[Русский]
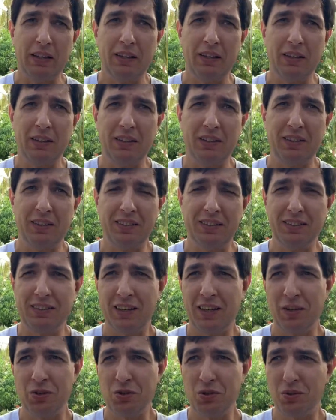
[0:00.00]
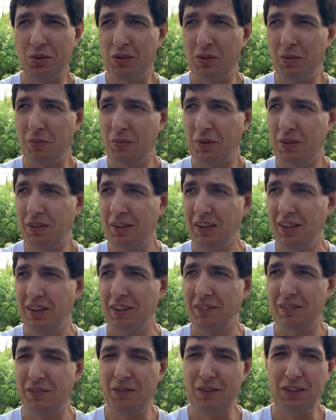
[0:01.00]
Э, не знаю, что там
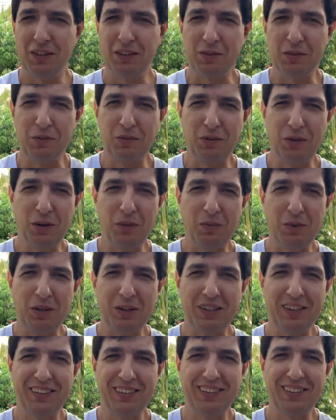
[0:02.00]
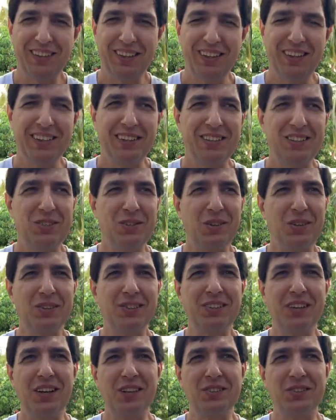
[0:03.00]
вы видите в фильмах и что
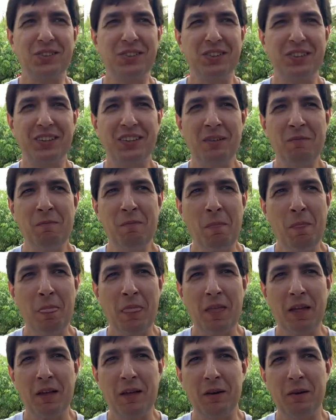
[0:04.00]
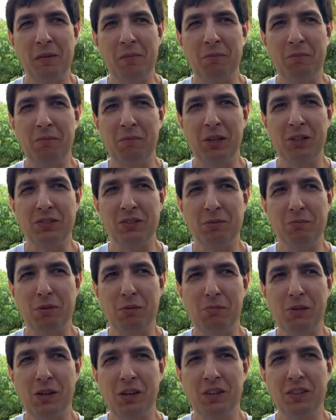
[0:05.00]
рассказывают на местном
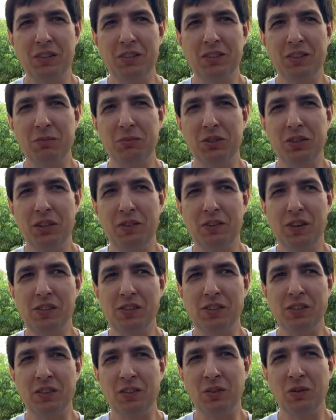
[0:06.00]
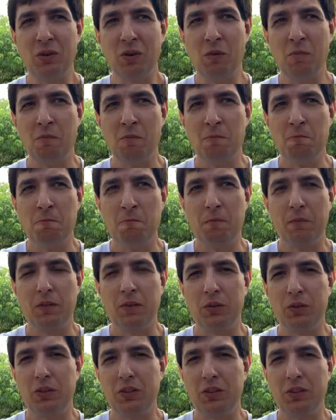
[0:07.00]
пропагандистском телевидении, но
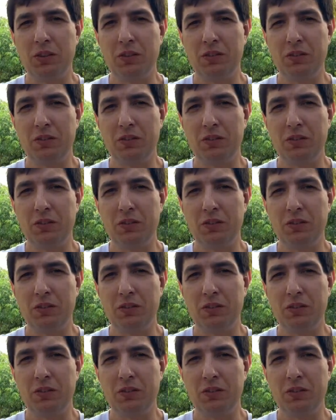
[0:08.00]
вот